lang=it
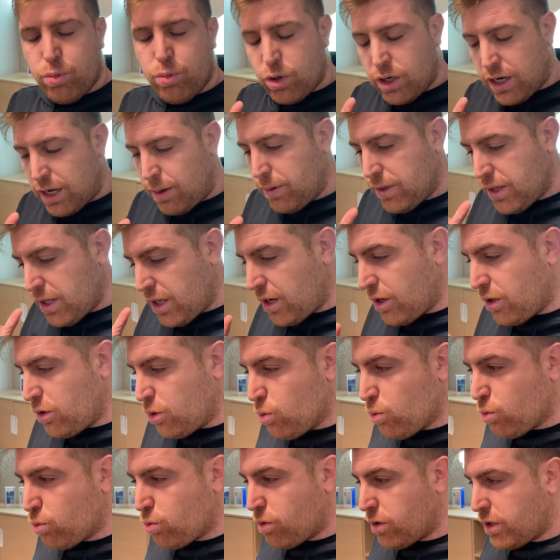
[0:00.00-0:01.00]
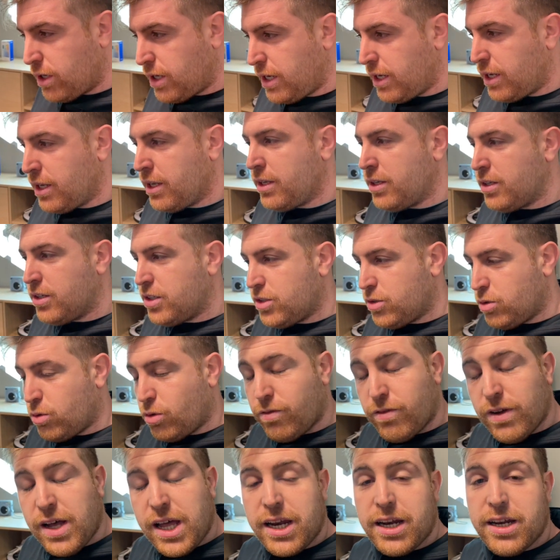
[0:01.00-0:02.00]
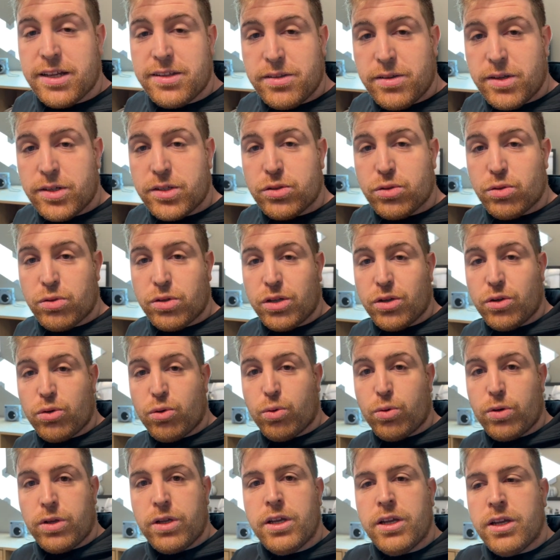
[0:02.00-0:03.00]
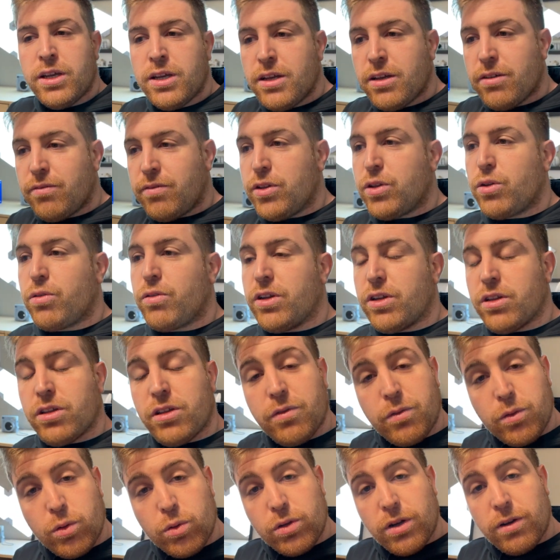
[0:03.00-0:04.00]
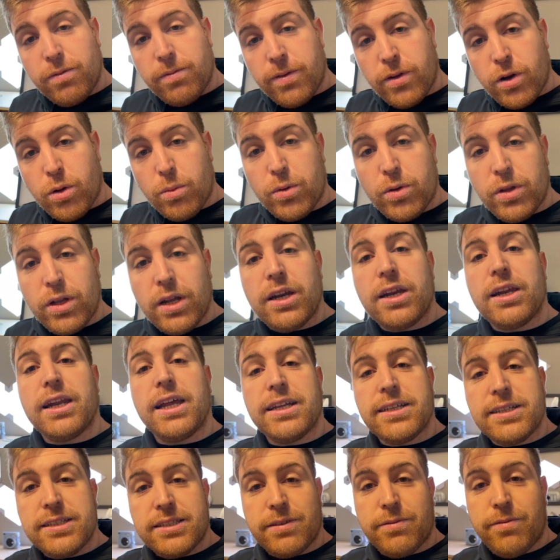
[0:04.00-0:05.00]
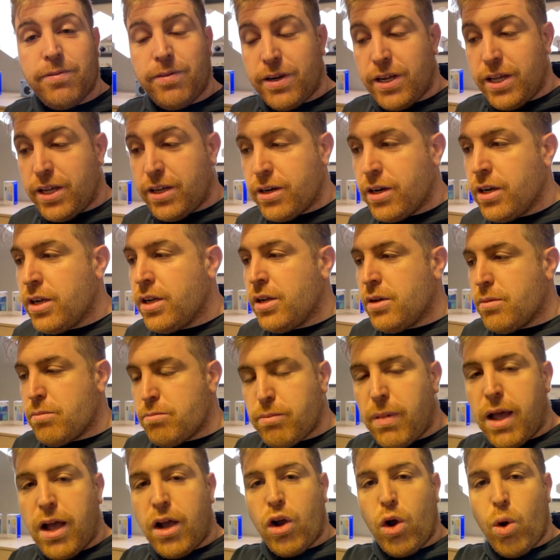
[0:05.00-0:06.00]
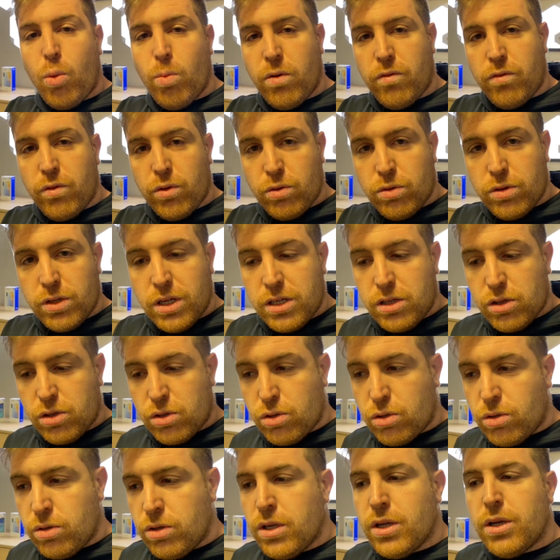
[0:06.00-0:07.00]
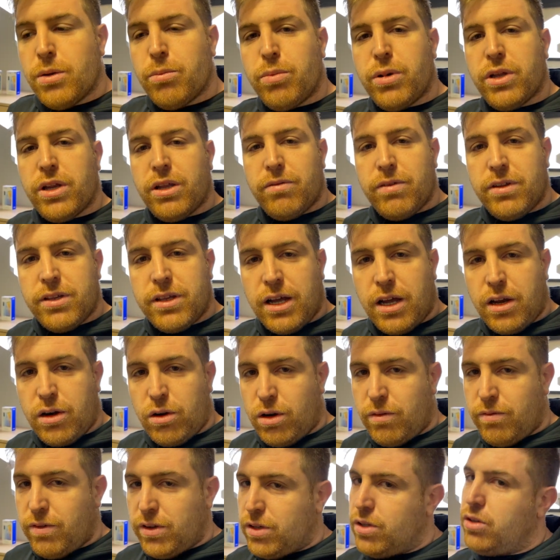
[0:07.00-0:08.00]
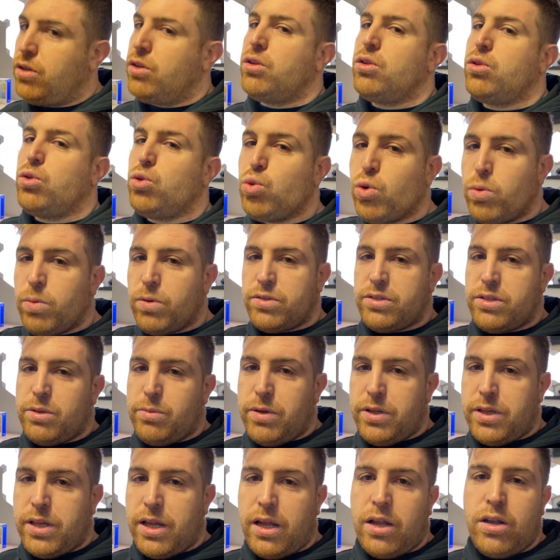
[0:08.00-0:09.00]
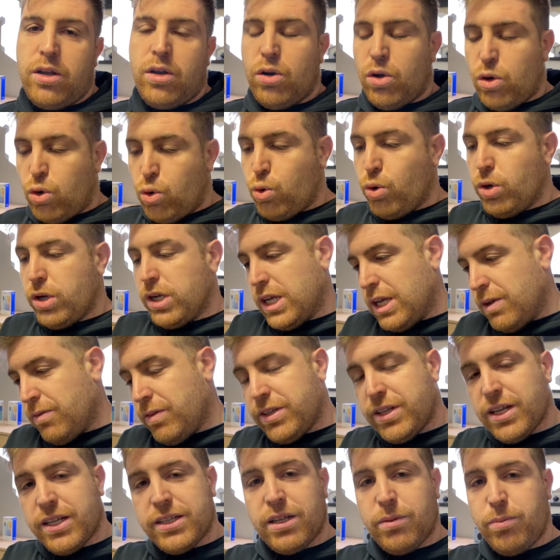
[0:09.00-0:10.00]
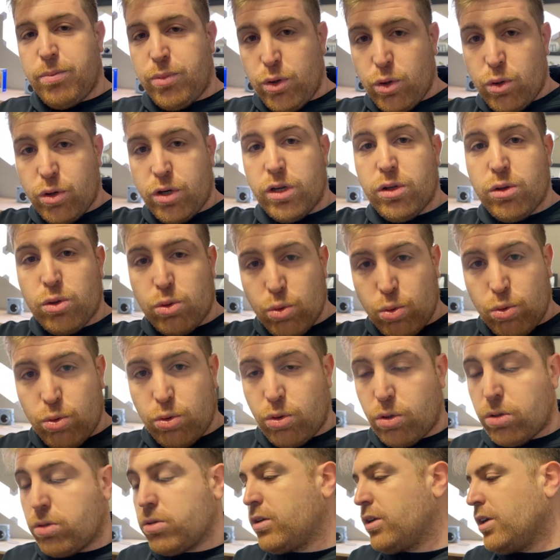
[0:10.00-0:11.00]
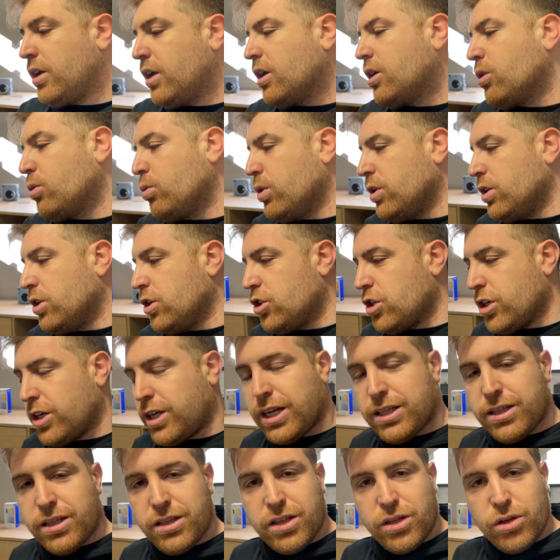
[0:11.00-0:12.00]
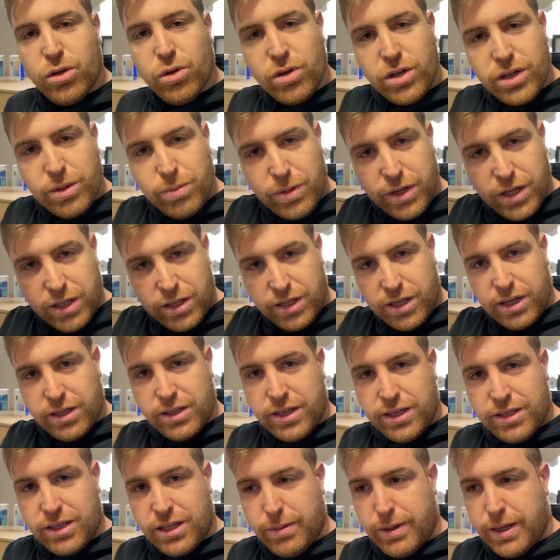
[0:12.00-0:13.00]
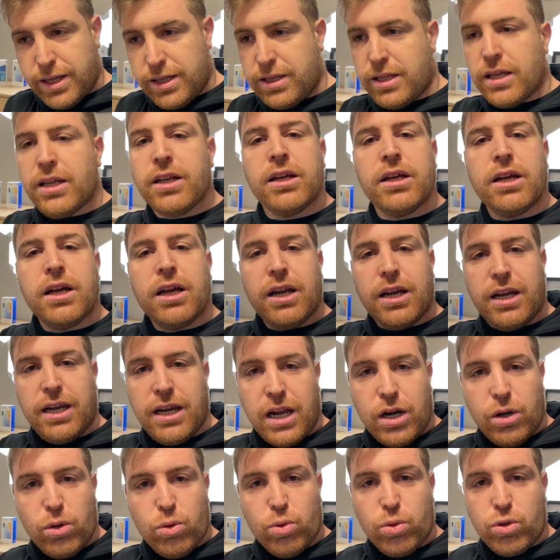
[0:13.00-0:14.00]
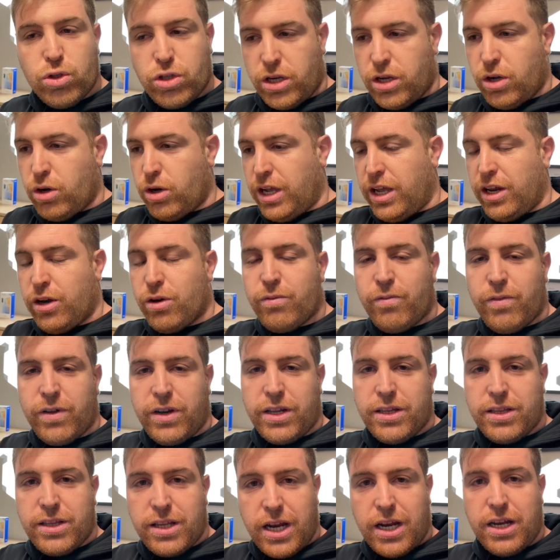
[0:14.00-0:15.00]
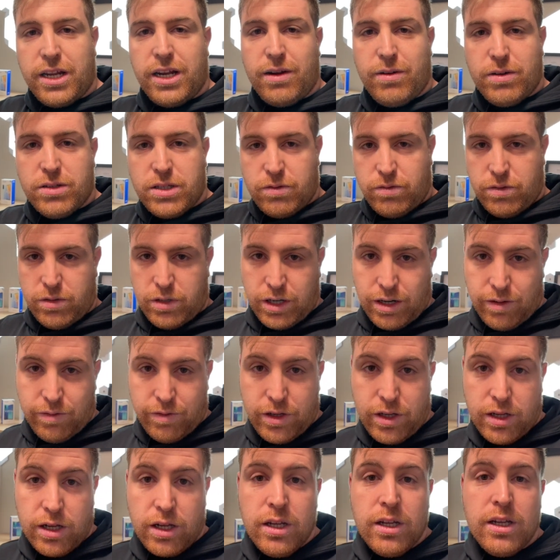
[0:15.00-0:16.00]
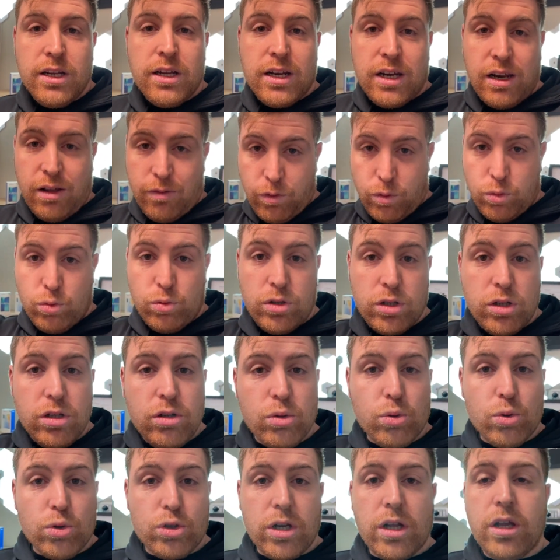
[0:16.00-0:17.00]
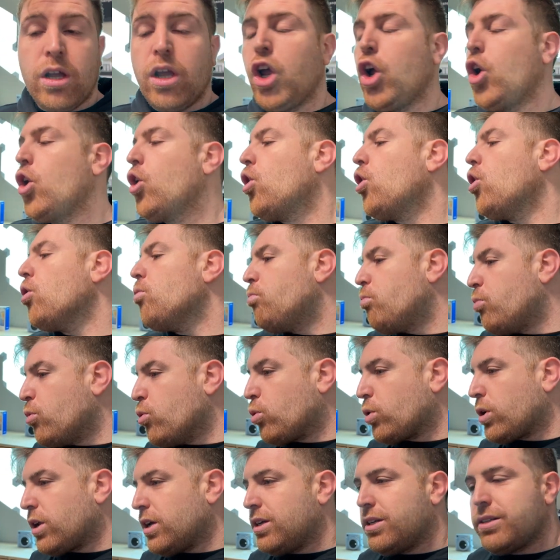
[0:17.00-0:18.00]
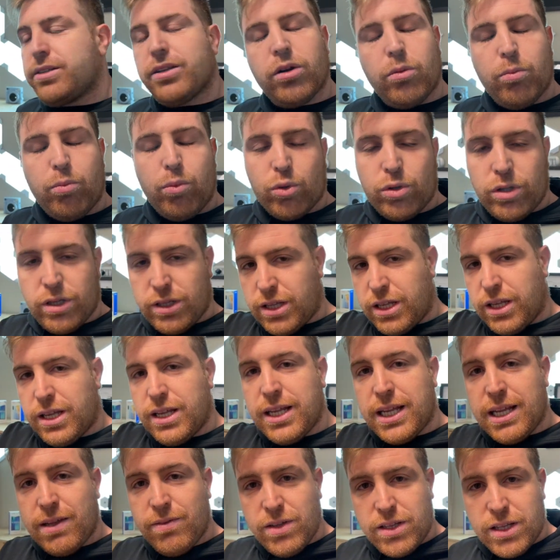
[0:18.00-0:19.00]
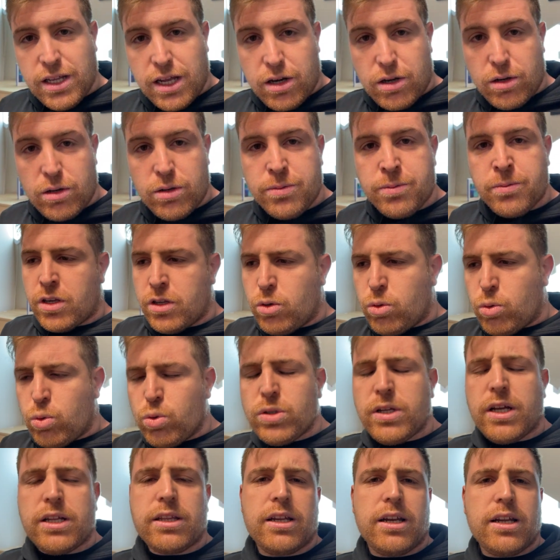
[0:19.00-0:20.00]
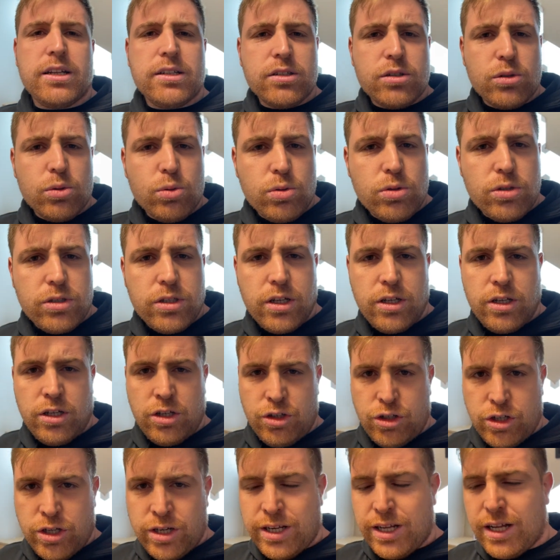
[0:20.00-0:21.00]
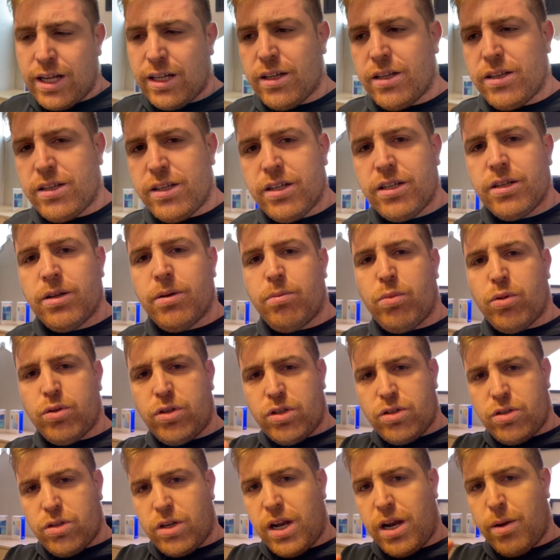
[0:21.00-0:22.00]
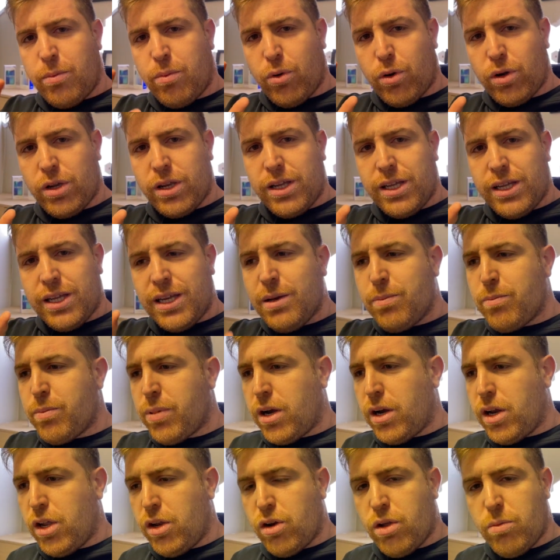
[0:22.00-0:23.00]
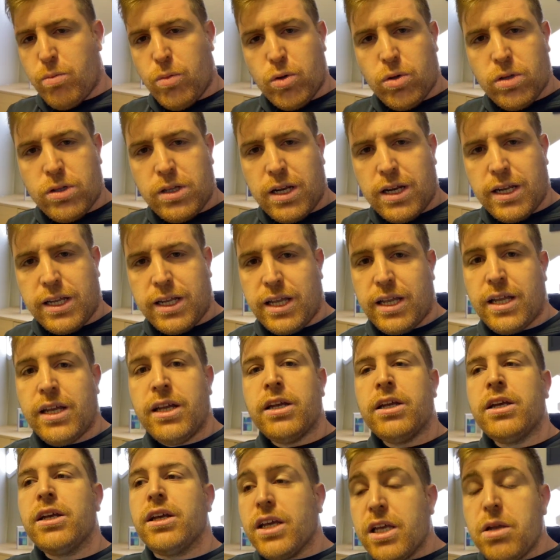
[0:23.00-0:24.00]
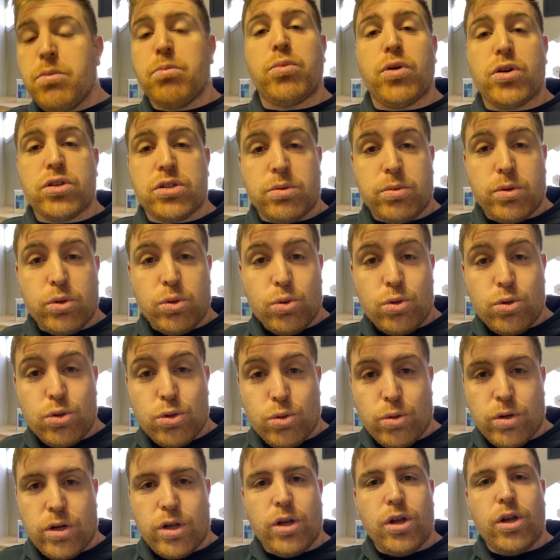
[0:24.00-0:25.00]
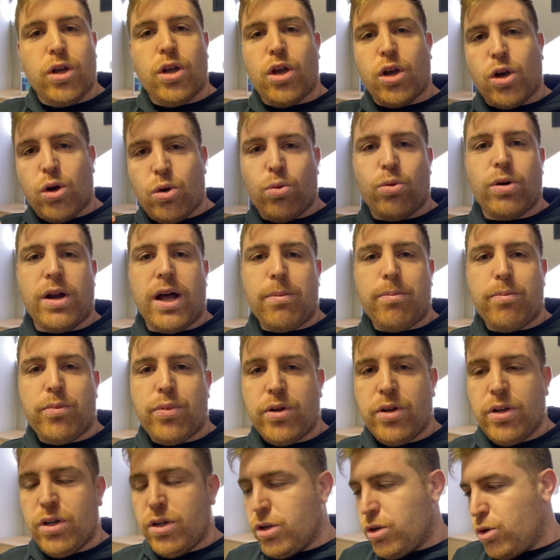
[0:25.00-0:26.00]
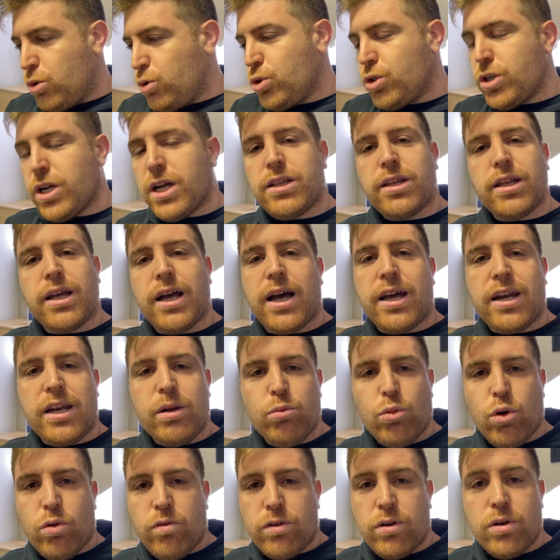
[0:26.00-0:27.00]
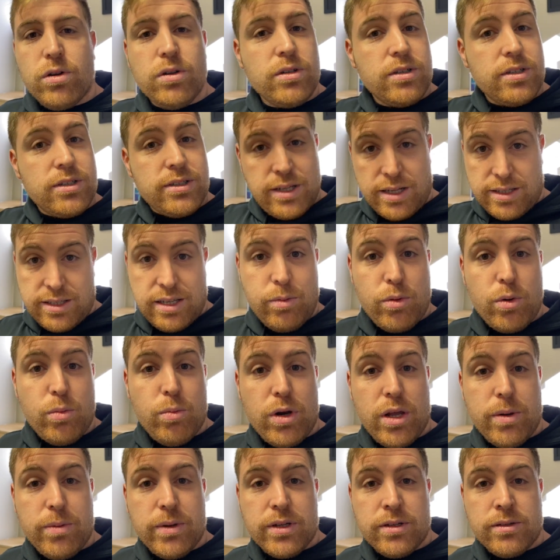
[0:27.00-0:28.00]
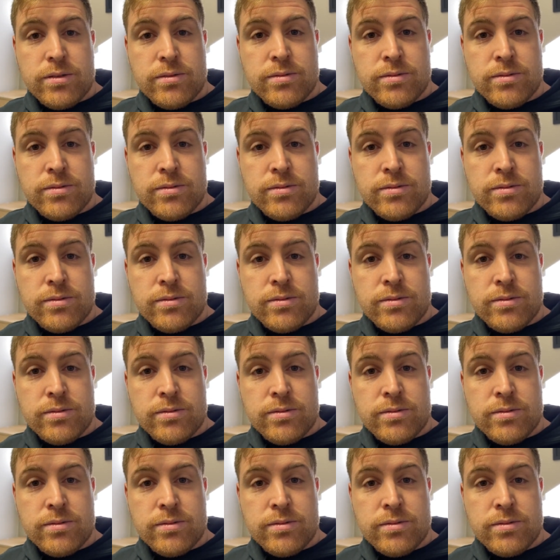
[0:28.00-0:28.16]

capitare dunque che sono varie le situazioni in cui vi troverete di fronte al fenomeno del lens flare ma come vi ho detto per evitarlo avete due possibilità o evitate a priori il tutto e quindi cercate di non riprendere direttamente la luce e non far entrare nella vostra fotografia la fonte di luce oppure se non potete evitarlo usate l'astuzia cercate di posizionare poi il pallino in modo tale che in post produzione con un'app riusciate a rimuoverlo senza problemi